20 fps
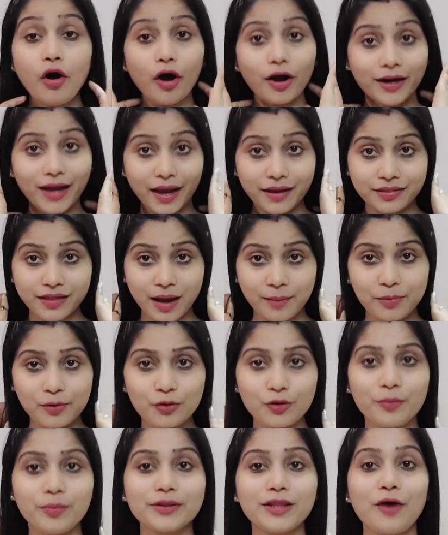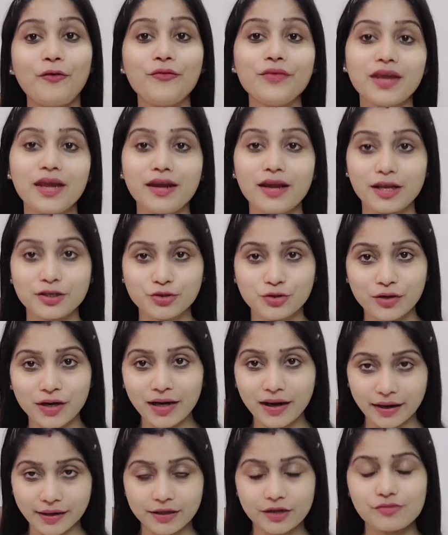और गाइस आप लोगों को बताऊं ये
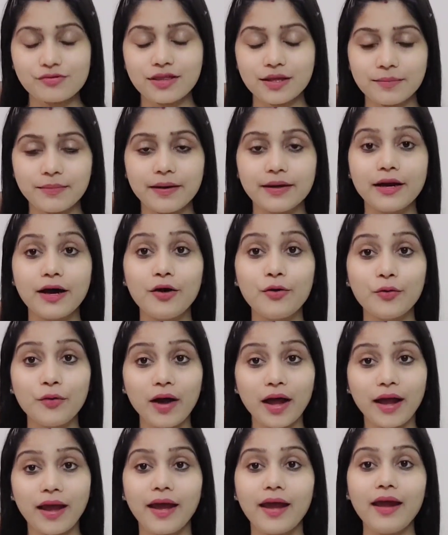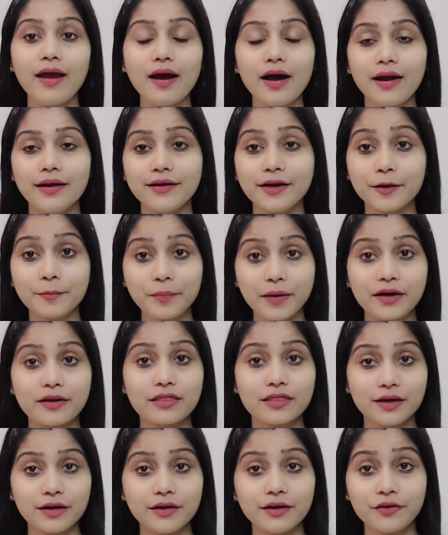नेचुरल एक्टिव से बना हुआ है
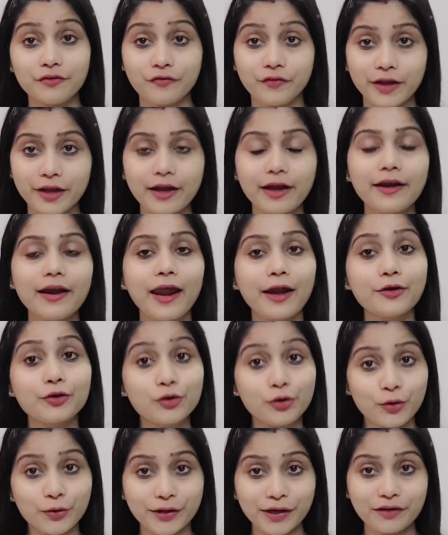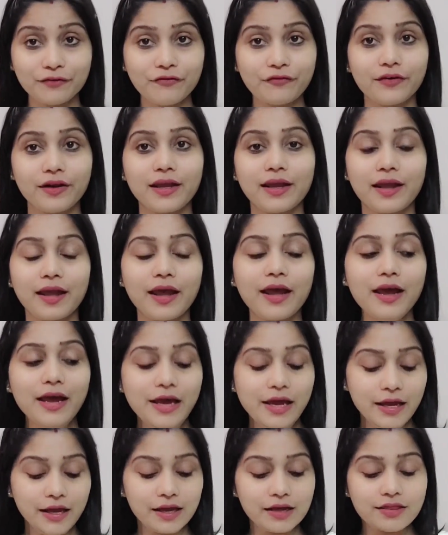100% वीगन एंड ग्लूटेन फ्री है
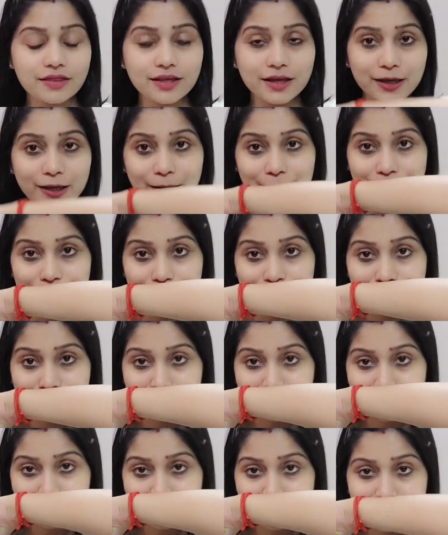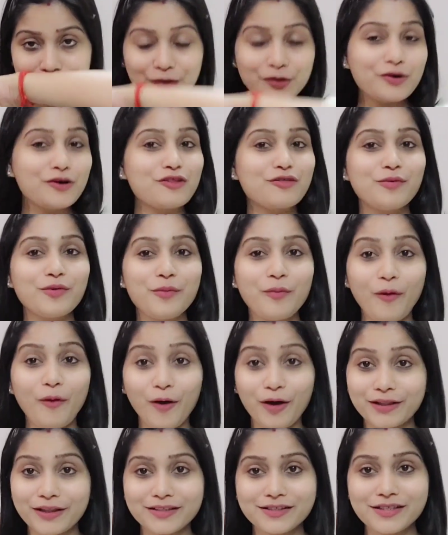इसकी खुशबू
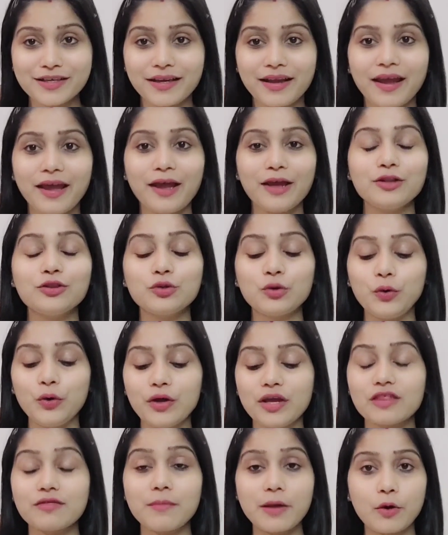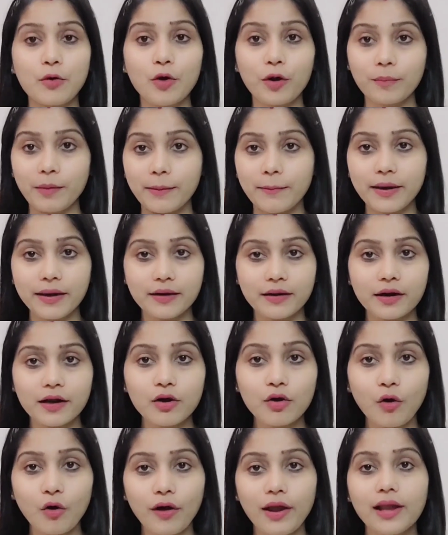बहुत अच्छी है तो इसमें कोई भी
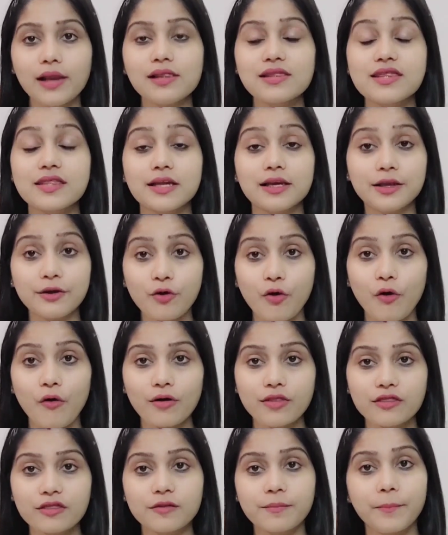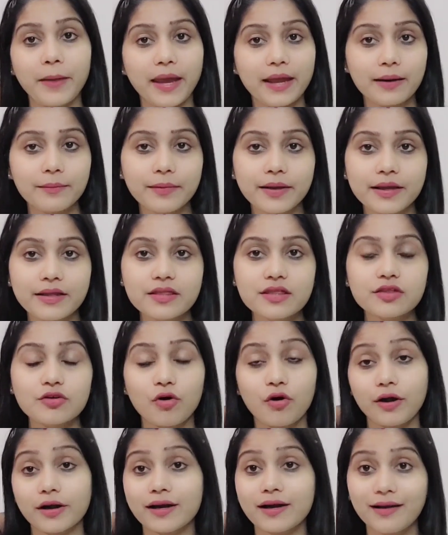मिनरल ऑयल सिलिकॉन्स पैराबेन्स
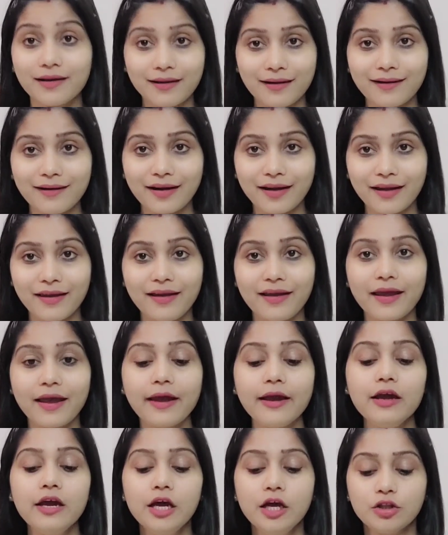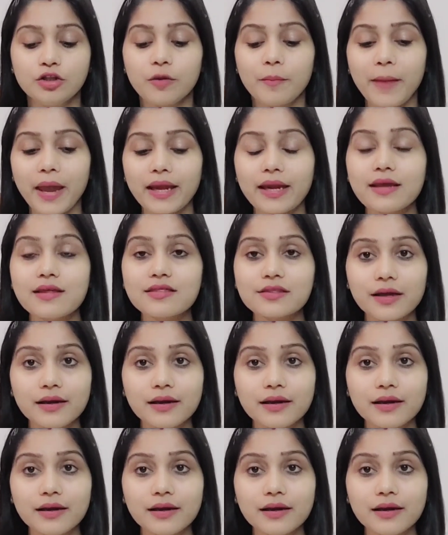और कलर नहीं है तो मैंने इसका